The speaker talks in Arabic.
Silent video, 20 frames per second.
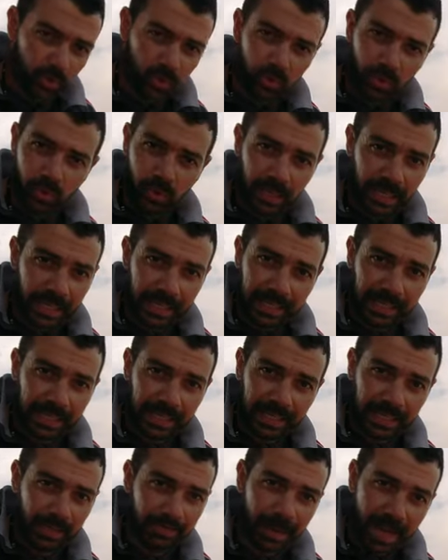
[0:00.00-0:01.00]
وهي
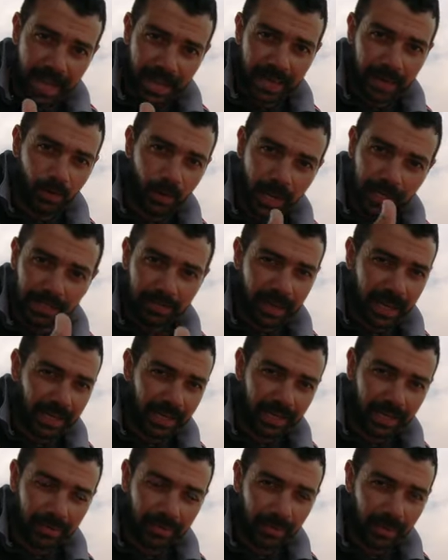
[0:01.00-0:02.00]
كده كده مع الوقت مع
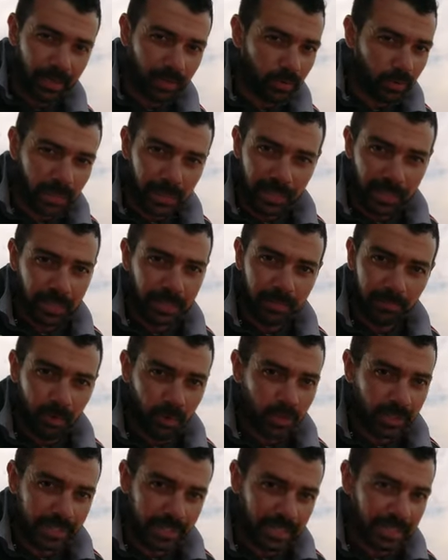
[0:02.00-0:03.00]
الخبره كل
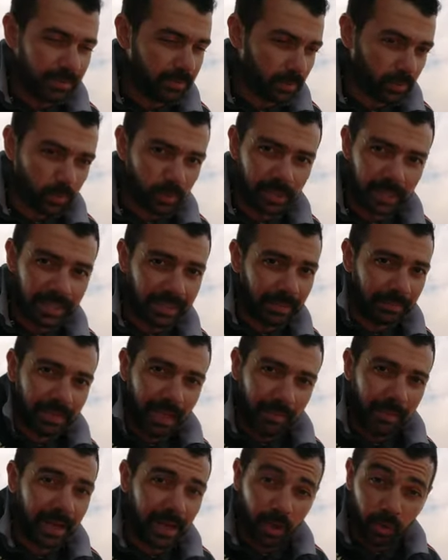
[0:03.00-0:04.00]
المواضيع دي بتكون انت
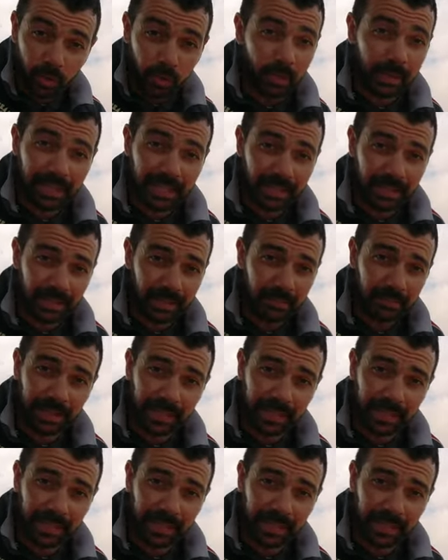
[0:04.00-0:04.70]
بتعملها اوتوماتيك